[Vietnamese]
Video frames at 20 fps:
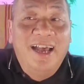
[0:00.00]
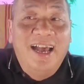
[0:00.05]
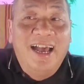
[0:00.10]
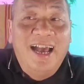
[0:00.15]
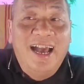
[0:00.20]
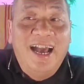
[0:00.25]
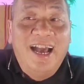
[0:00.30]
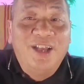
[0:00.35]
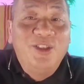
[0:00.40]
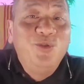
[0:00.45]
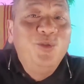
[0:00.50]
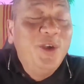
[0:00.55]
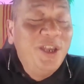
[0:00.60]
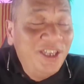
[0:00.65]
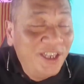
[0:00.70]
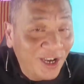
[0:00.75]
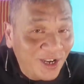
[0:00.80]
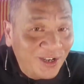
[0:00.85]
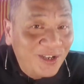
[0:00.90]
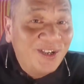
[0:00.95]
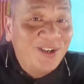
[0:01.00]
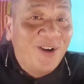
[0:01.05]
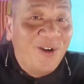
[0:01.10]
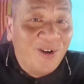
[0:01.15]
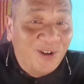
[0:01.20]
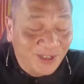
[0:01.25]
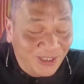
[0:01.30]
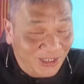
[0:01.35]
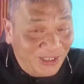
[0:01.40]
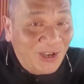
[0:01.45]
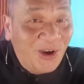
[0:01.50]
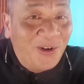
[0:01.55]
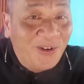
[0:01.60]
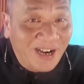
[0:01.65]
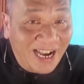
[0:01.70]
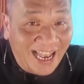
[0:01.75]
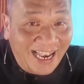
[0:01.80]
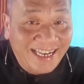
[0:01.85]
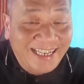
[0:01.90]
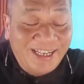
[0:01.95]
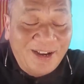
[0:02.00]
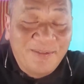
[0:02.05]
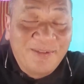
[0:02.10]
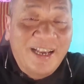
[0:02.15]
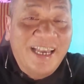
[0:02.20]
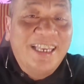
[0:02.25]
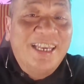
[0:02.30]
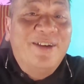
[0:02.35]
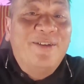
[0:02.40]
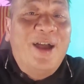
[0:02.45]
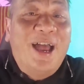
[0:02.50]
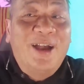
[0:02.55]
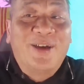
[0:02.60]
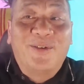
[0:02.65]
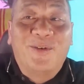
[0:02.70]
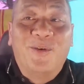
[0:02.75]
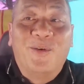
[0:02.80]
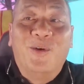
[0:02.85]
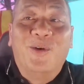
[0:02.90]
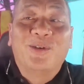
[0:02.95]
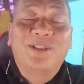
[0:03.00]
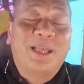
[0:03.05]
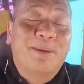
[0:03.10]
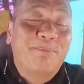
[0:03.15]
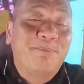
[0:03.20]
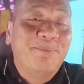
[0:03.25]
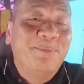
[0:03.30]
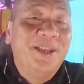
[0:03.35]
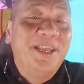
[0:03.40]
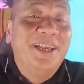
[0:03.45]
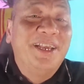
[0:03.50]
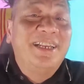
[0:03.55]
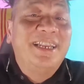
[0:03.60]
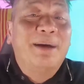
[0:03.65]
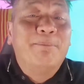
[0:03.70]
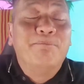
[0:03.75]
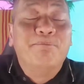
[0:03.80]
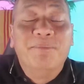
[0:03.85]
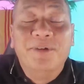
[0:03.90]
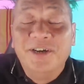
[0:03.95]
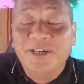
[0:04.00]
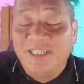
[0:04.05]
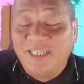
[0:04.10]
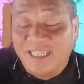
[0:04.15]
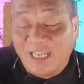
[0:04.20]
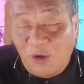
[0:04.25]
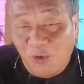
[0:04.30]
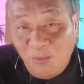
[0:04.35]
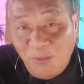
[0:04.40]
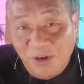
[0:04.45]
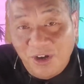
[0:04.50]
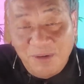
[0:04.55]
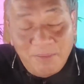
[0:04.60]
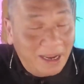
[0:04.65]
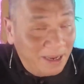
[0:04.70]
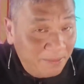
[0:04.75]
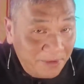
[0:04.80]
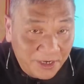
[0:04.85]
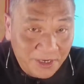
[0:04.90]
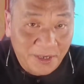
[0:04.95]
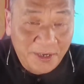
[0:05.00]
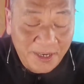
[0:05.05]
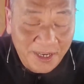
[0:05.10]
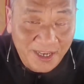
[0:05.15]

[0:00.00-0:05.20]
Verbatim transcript: à, duy nhất còn sót lại trong cái giai đoạn của thập niên 50, 60, 70.